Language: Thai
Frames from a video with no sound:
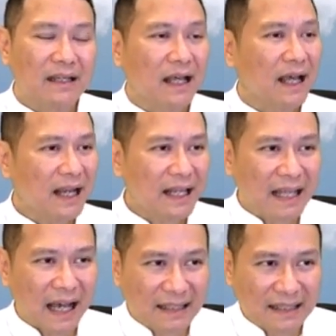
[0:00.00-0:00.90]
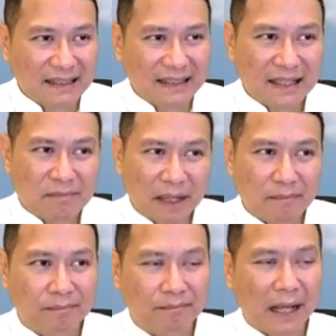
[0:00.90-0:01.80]
นะอะไรอย่างหนึ่งที่มัน
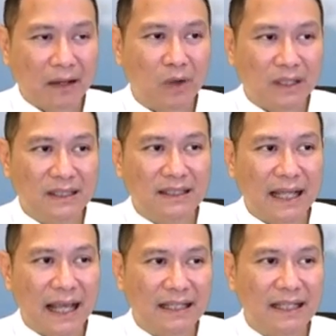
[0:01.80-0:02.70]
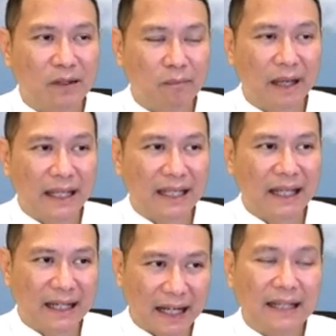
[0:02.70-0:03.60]
ปรากฏขึ้นแทนที่ลมหายใจ
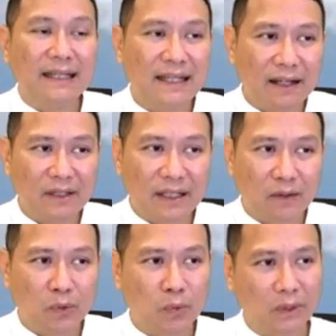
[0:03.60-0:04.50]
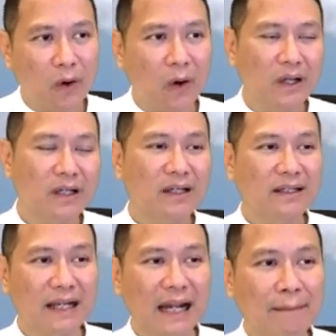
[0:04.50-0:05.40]
นั่นแหละที่เราจะต้องดูต่อ
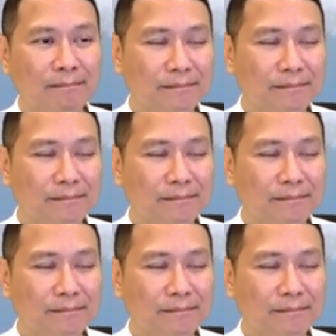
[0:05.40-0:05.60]
นะครับ